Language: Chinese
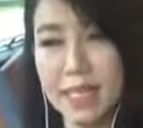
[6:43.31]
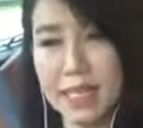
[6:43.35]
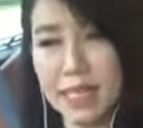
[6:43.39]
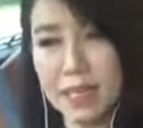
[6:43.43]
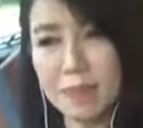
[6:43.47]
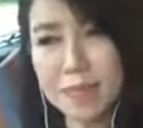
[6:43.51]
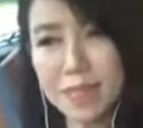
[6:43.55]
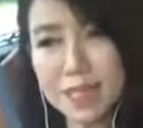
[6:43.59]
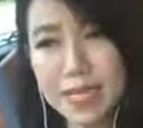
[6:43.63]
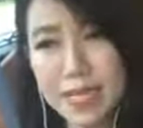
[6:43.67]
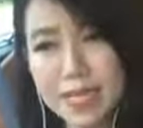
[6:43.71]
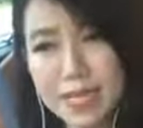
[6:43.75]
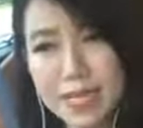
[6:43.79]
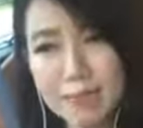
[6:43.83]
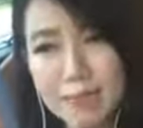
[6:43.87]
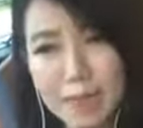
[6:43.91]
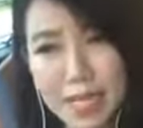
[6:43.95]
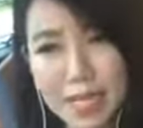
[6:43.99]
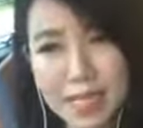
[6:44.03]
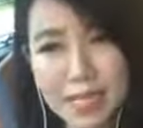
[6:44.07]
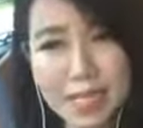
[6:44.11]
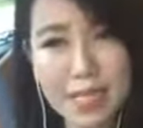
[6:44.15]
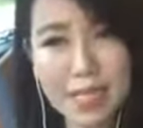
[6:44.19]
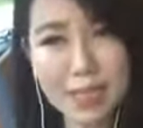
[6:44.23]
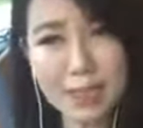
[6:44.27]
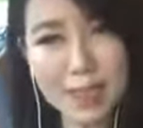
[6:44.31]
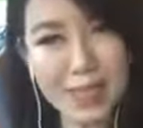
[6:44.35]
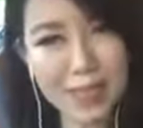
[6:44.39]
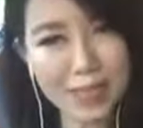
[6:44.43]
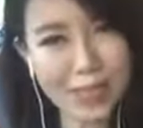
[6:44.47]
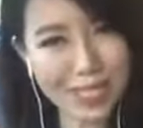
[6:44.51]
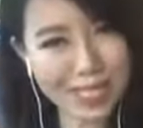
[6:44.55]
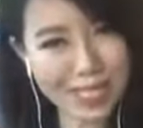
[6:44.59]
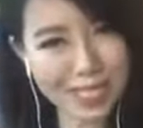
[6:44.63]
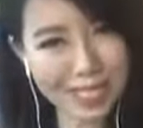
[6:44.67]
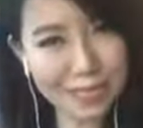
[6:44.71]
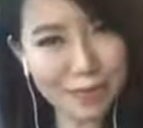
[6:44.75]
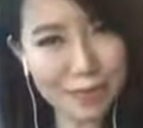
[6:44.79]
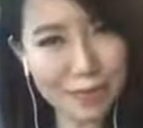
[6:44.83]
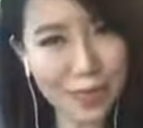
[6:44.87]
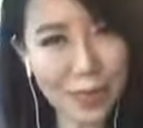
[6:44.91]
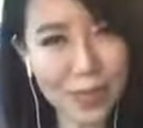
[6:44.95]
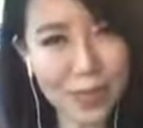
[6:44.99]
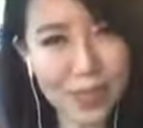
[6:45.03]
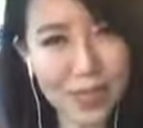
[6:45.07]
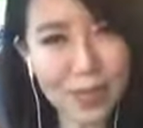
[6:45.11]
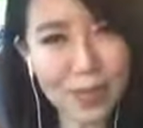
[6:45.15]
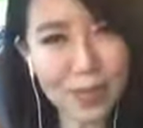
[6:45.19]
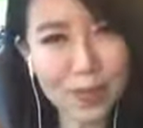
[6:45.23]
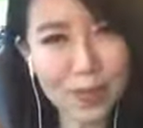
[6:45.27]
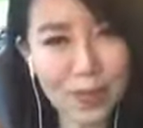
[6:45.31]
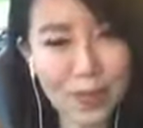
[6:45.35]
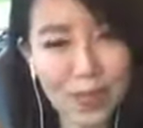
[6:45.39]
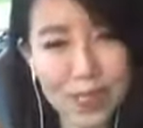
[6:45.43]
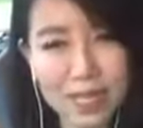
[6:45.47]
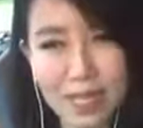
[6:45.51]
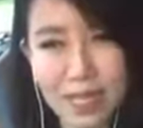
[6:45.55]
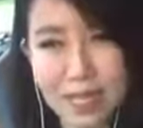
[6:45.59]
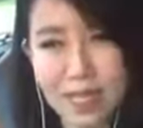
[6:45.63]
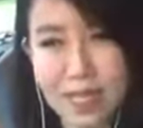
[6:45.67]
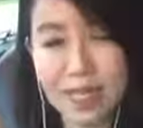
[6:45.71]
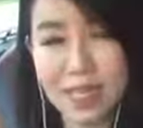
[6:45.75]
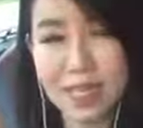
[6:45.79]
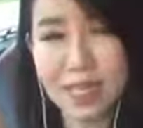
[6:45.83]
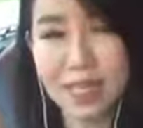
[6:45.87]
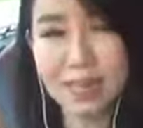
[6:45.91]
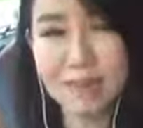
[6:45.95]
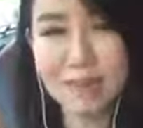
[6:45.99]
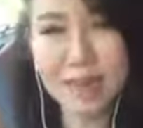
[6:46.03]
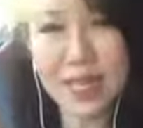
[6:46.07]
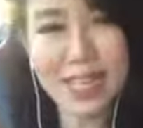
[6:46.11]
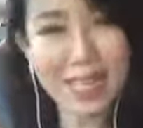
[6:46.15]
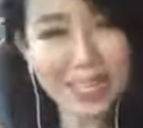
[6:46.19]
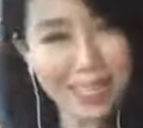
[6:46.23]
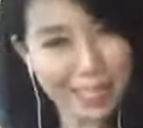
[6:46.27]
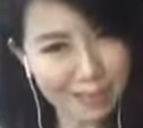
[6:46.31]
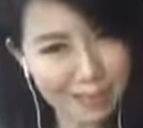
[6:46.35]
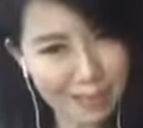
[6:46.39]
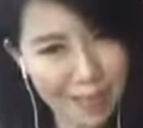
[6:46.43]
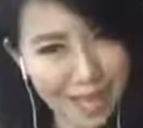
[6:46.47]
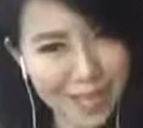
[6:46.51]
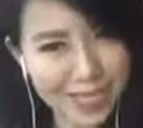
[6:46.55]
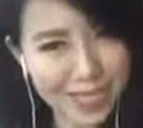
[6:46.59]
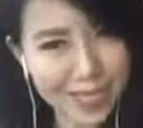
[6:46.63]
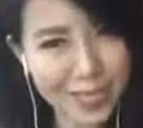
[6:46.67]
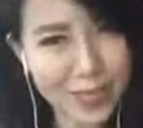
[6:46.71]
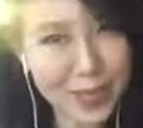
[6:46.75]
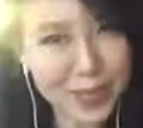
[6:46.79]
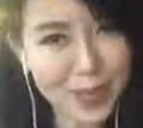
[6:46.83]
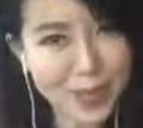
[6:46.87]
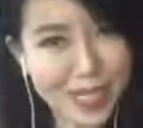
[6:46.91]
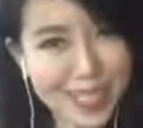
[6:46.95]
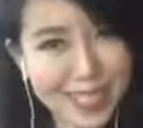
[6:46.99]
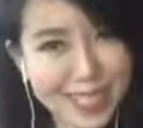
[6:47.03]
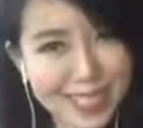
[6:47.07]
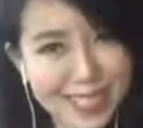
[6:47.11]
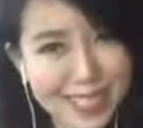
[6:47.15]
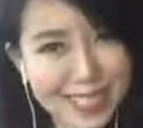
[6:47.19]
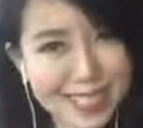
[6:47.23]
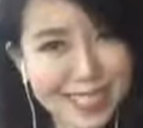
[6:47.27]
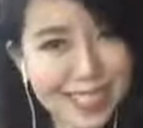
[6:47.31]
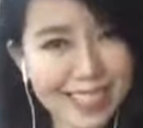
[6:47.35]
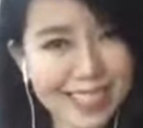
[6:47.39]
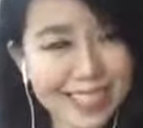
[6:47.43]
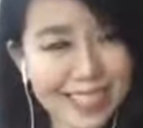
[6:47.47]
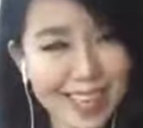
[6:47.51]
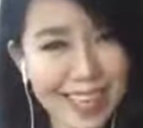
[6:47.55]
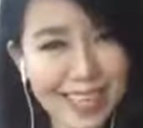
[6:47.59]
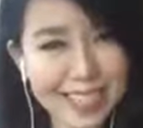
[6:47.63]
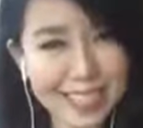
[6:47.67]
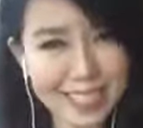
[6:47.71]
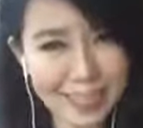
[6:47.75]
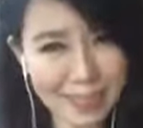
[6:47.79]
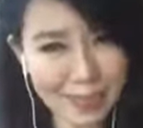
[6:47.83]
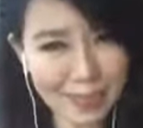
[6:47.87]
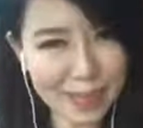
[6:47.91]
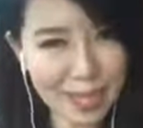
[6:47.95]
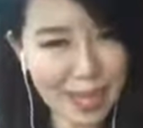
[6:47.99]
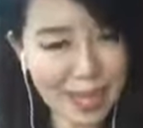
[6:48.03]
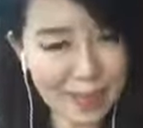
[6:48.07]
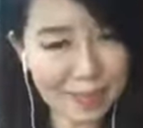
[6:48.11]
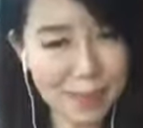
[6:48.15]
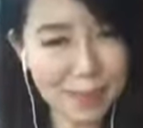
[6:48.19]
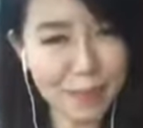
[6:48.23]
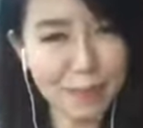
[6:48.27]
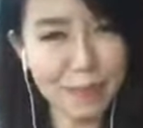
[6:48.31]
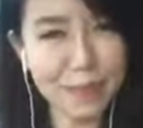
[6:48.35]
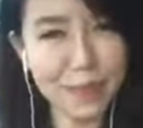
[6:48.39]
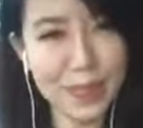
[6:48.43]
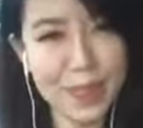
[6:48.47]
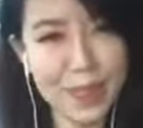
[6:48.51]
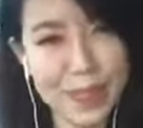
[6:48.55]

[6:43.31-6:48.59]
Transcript: 那么在这半年里面，我是否能够每个礼拜抽时间这样子来教他们？